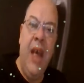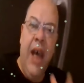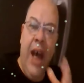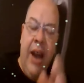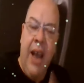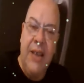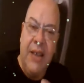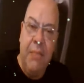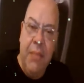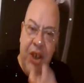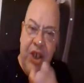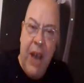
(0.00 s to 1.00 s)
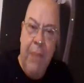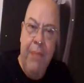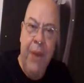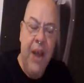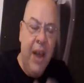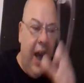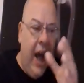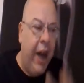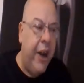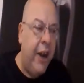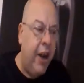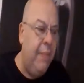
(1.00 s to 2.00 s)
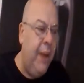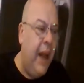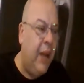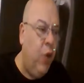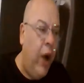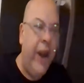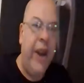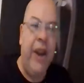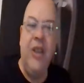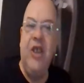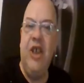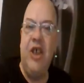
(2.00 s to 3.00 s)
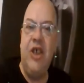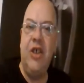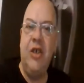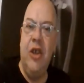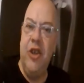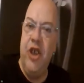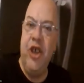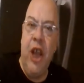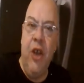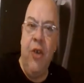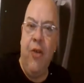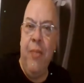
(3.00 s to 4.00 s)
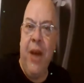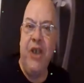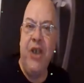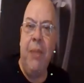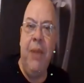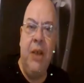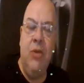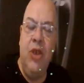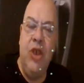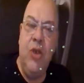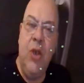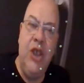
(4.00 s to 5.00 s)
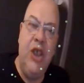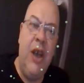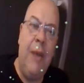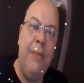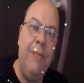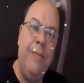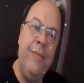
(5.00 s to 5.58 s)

هنا يسمى الشعب حرر البلاد وحرر الجيش الجيش راح يوقف مع الشعب لانه الجيش ولاد الشعب